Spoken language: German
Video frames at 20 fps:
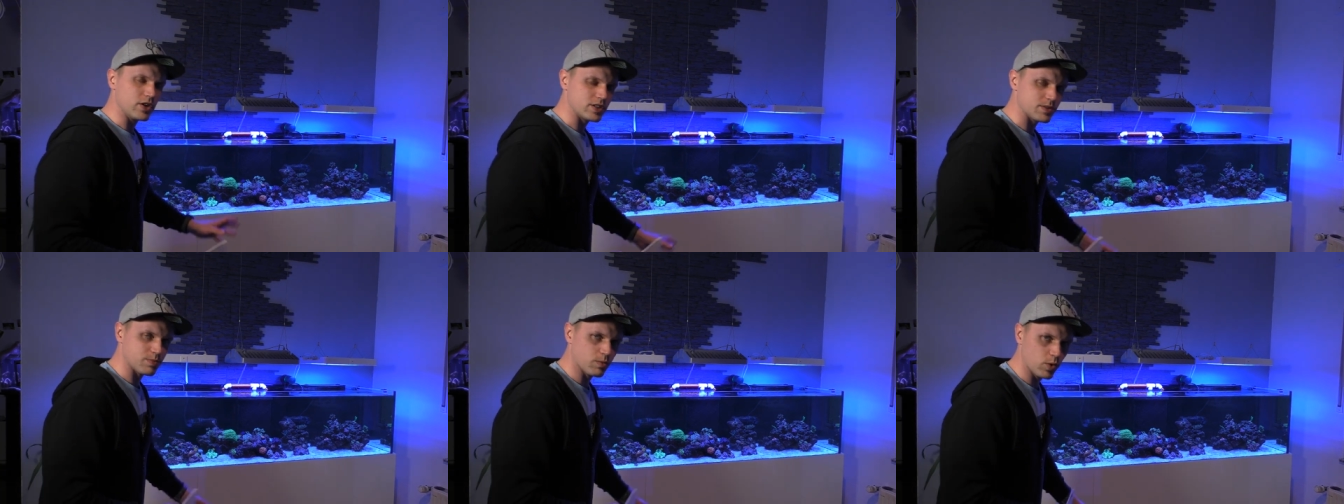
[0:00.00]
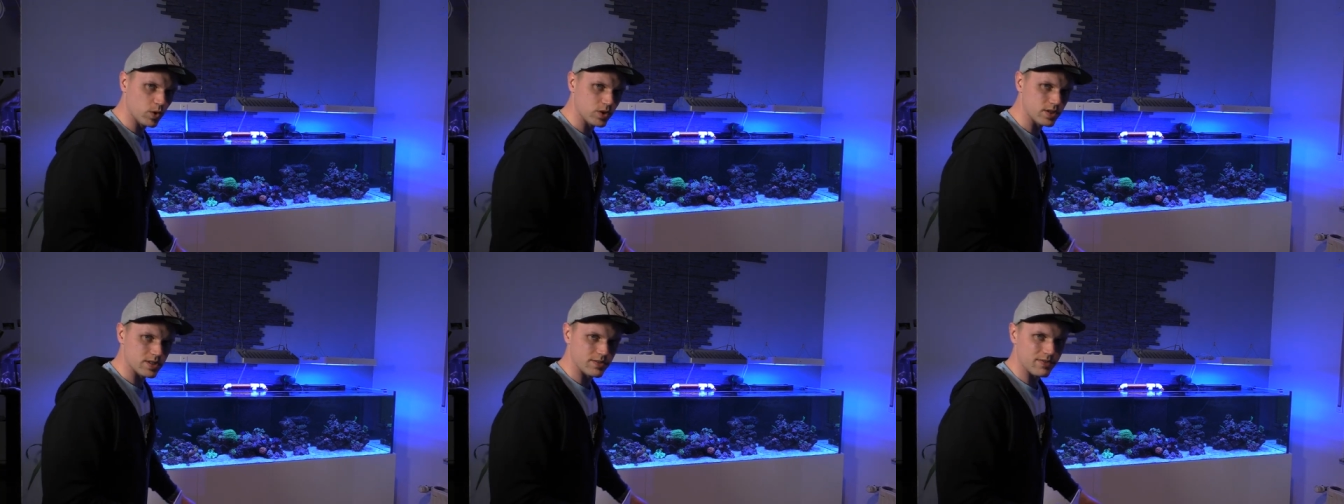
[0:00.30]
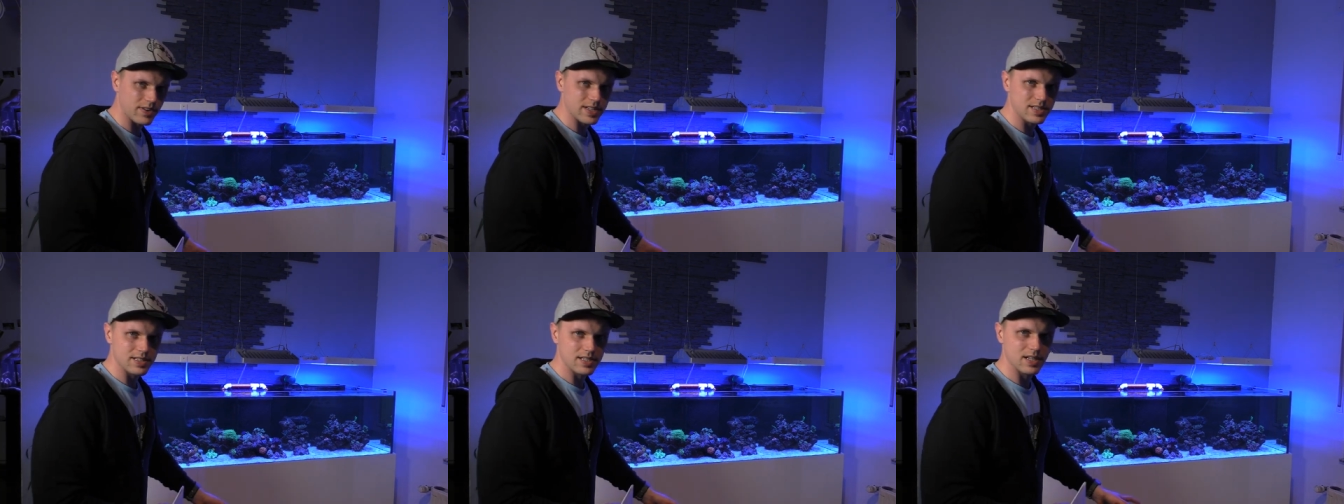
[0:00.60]

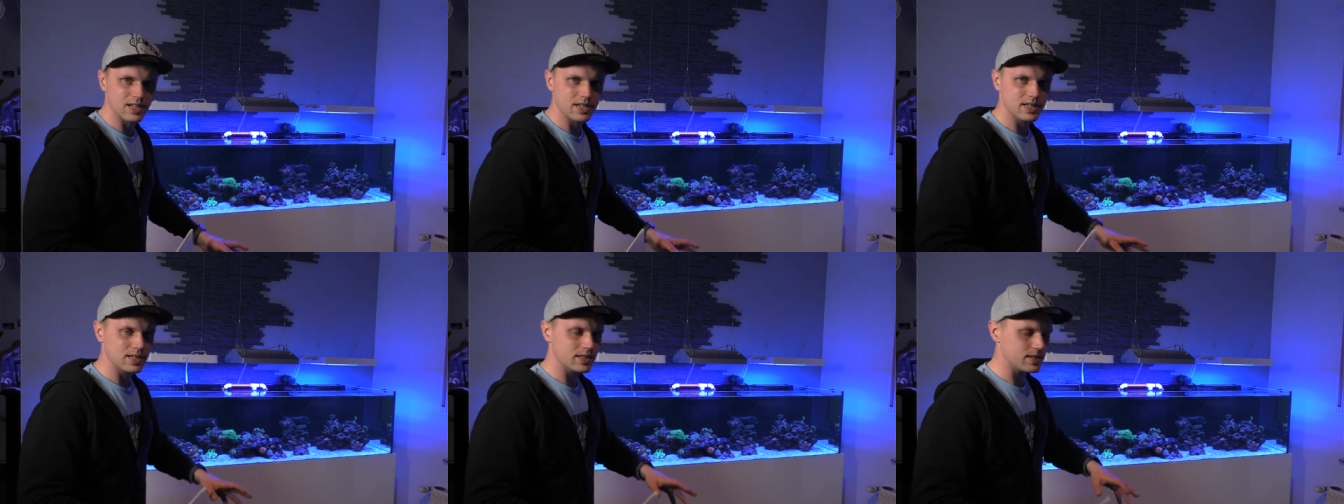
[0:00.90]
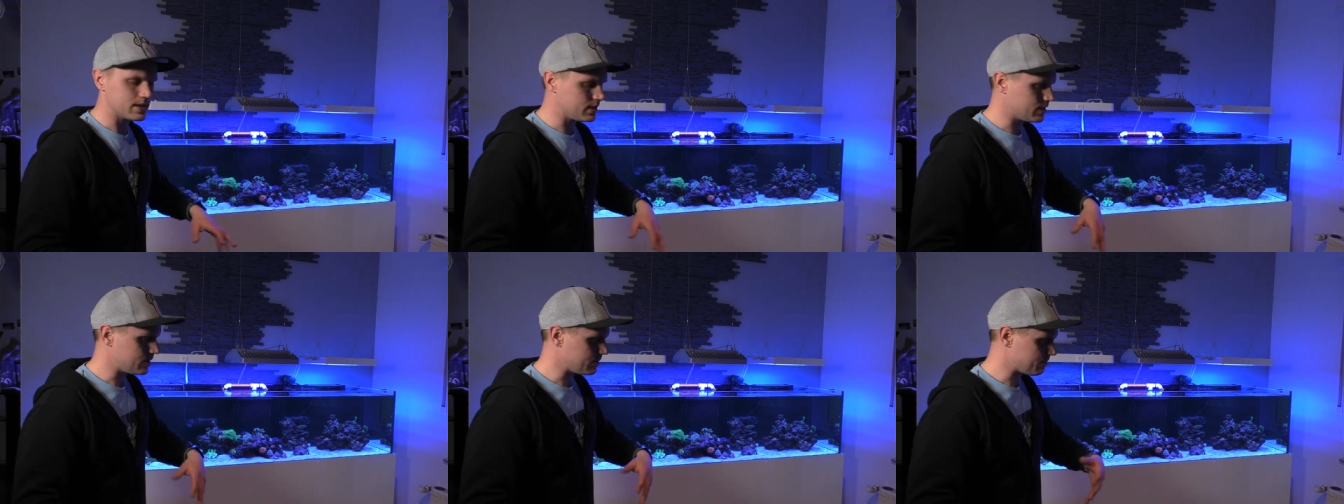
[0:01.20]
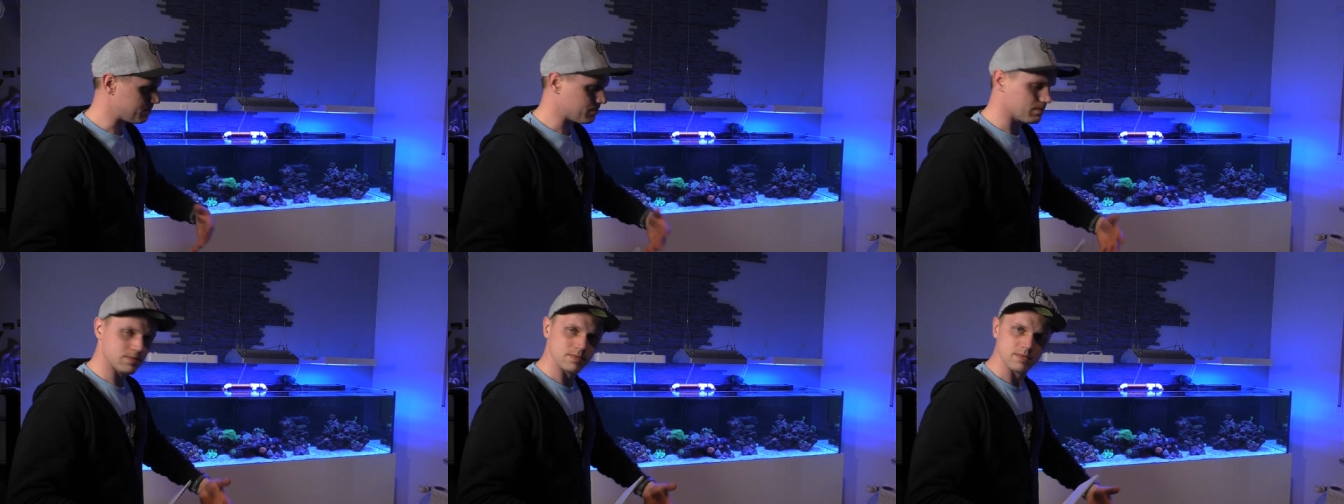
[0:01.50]

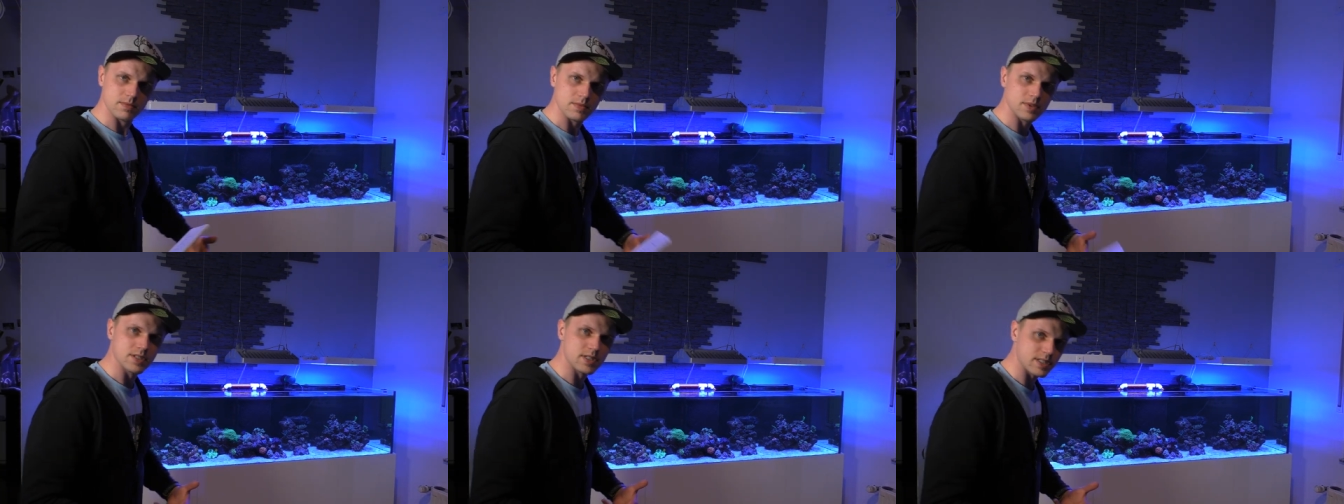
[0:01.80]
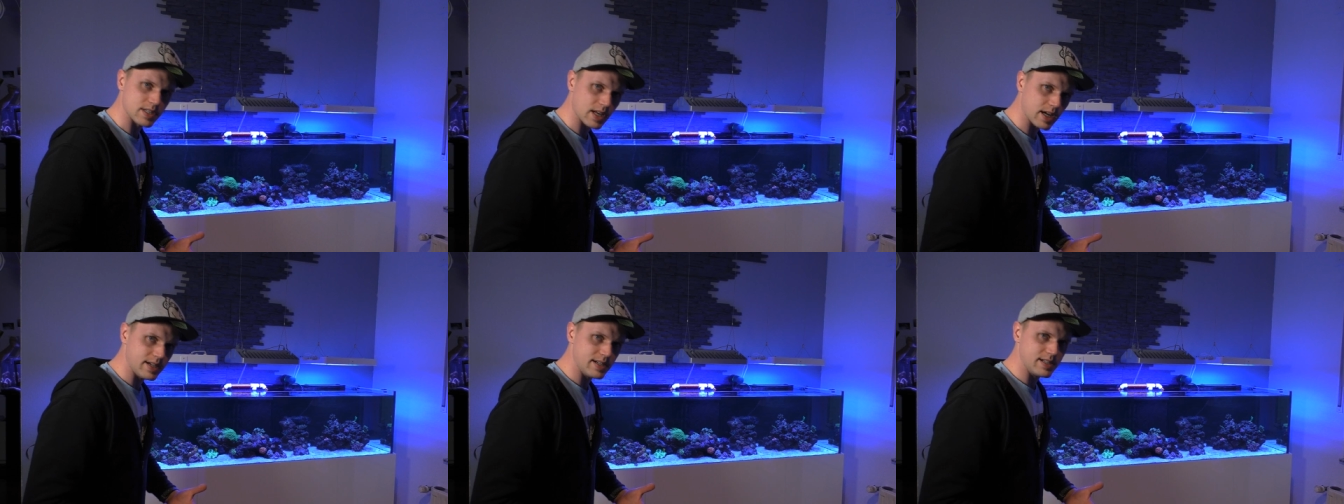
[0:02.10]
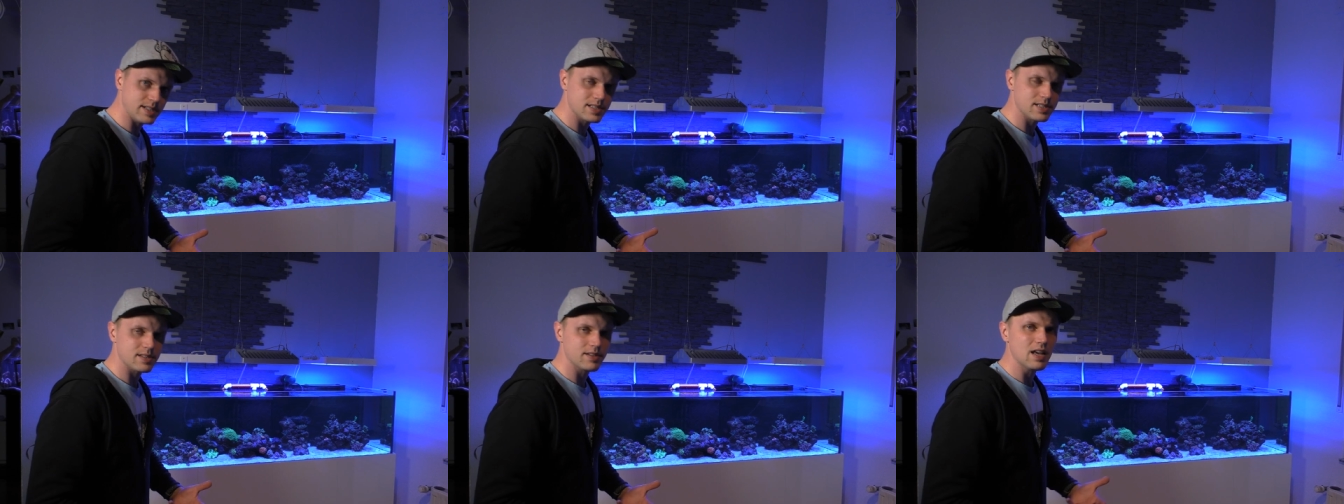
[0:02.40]
Osmosewasser, ähm,
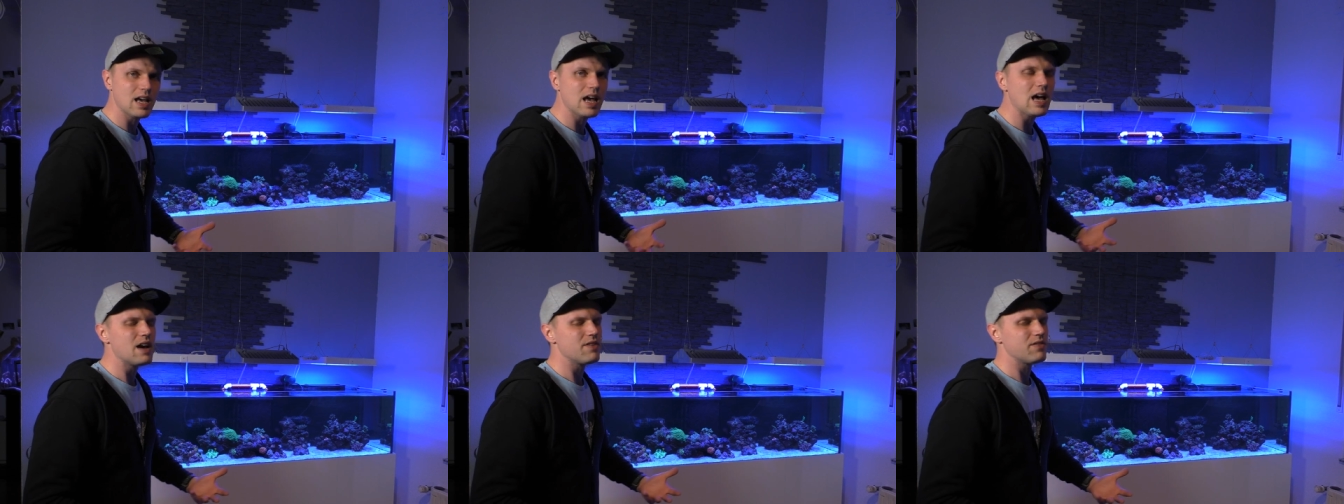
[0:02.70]
Salz,